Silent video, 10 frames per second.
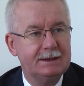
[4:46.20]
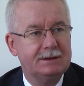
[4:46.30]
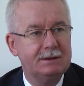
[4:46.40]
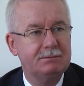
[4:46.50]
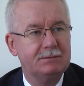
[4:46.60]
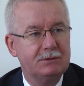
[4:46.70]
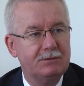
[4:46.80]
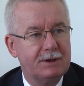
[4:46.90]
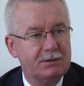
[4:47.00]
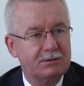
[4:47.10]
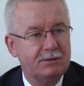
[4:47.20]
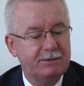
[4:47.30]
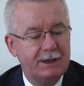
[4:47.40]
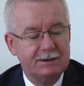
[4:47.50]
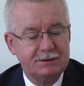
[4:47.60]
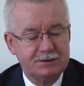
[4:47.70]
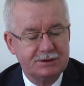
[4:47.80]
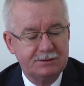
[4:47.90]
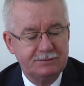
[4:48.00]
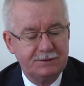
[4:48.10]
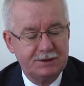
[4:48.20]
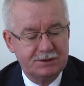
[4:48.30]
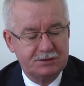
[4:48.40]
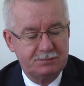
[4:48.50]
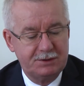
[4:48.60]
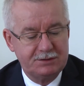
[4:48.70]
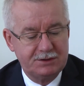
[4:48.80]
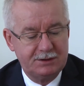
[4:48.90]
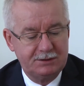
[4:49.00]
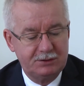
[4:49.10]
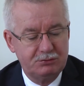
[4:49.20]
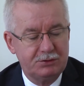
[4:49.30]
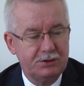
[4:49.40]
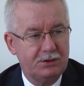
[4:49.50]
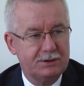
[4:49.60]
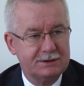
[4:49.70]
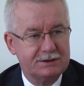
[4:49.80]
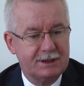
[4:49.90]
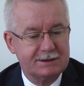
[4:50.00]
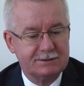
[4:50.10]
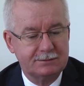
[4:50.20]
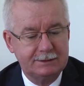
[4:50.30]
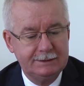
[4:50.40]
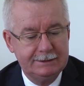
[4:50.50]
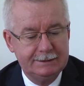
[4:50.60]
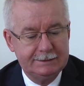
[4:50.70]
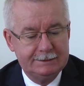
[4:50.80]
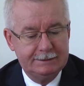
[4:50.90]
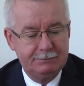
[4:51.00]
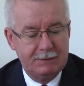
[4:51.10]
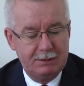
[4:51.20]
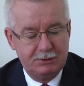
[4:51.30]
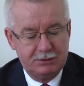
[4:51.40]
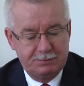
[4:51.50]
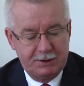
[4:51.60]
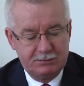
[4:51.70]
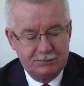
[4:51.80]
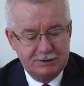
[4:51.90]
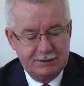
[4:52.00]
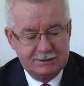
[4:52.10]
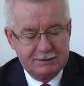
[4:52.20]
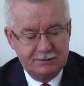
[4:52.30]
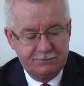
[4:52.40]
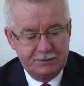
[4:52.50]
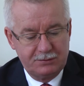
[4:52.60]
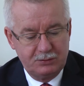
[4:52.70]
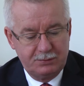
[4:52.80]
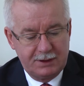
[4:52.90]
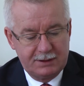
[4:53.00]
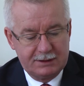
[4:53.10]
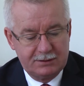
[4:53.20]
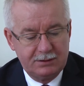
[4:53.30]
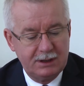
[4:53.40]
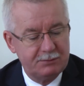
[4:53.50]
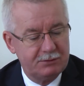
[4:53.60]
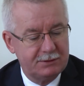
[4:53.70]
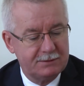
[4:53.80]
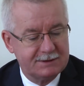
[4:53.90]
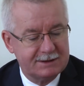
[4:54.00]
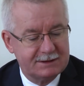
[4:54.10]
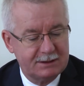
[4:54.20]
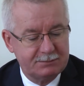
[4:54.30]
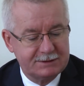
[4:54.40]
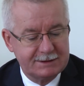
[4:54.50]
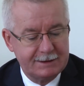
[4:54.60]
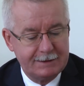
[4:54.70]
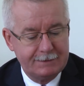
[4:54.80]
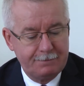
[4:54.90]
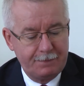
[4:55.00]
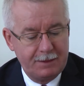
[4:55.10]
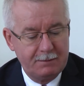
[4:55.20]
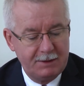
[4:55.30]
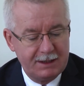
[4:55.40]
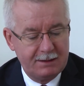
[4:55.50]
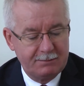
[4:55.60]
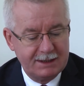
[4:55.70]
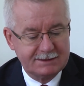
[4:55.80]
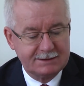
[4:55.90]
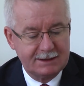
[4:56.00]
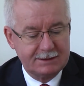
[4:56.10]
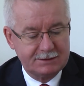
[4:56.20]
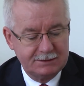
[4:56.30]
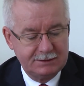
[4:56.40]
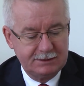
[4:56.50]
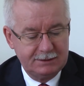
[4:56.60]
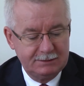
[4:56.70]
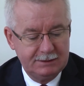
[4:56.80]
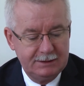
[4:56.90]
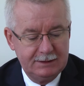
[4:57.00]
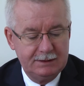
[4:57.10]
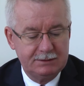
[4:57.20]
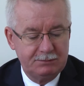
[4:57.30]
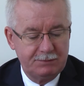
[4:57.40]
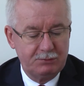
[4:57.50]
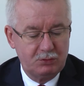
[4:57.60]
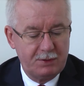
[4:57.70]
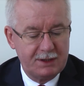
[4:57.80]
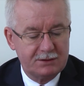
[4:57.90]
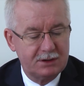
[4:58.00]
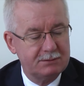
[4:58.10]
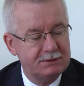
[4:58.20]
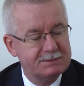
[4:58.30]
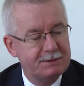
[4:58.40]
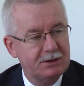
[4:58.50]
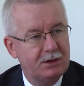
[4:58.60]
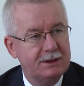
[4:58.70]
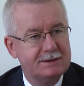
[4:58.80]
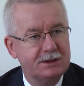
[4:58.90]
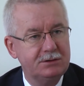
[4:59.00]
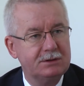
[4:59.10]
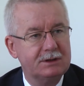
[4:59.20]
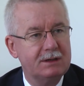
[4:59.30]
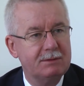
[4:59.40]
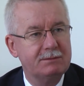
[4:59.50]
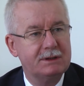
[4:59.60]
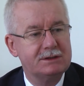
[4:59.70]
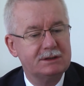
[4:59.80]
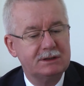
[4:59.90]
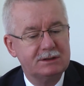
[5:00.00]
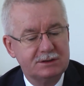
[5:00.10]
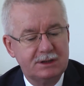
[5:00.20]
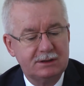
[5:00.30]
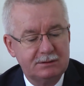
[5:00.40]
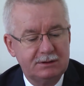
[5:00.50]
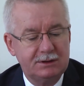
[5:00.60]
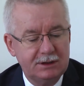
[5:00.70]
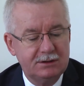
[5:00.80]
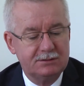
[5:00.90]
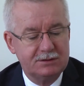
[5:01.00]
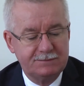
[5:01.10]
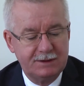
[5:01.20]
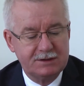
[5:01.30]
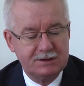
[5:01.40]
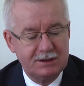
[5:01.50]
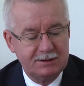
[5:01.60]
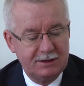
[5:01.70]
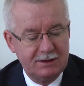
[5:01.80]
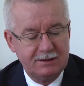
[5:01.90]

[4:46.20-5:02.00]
tym uwarunkowany, że on wie, że to będzie niedługi okres czasu i mamy od paru miesięcy nowego gubernatora, byłego zastępcę mera miasta, czyli tym nowym gubernatorem jest pan Olek Seniutka i mam nadzieję, że jego doświadczenie